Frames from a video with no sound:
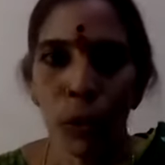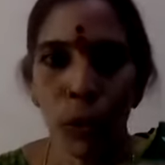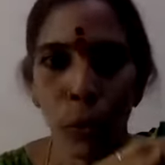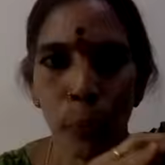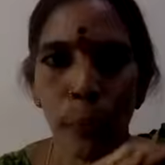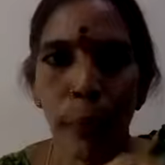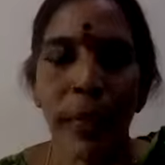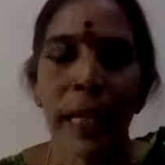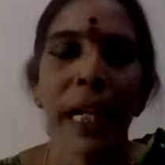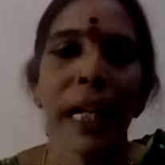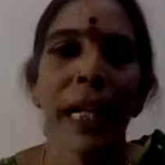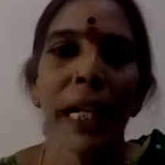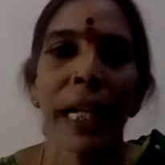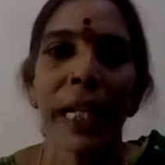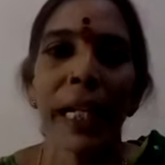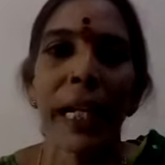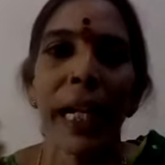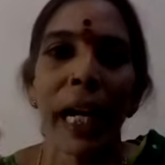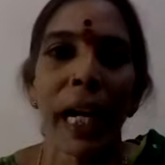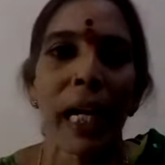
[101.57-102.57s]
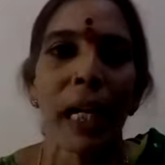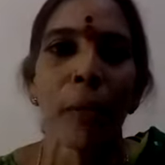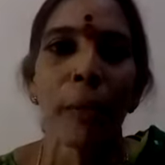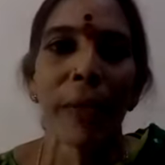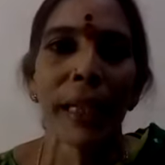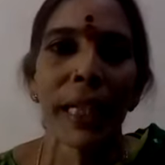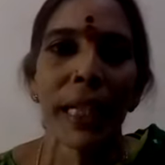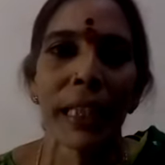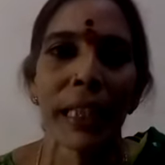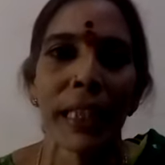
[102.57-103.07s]
శుభ్రంగా కడిగి
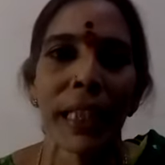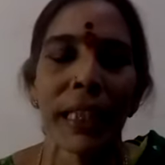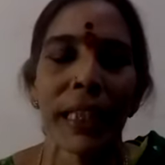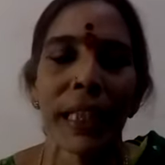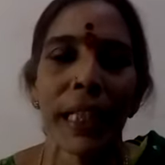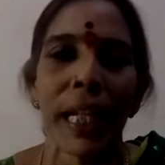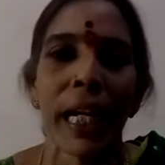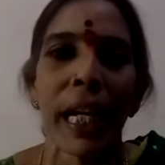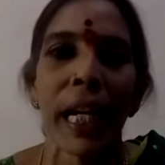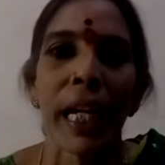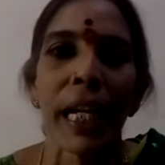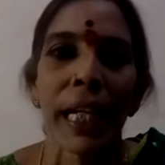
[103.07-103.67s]
ఆరబెట్టేసేసి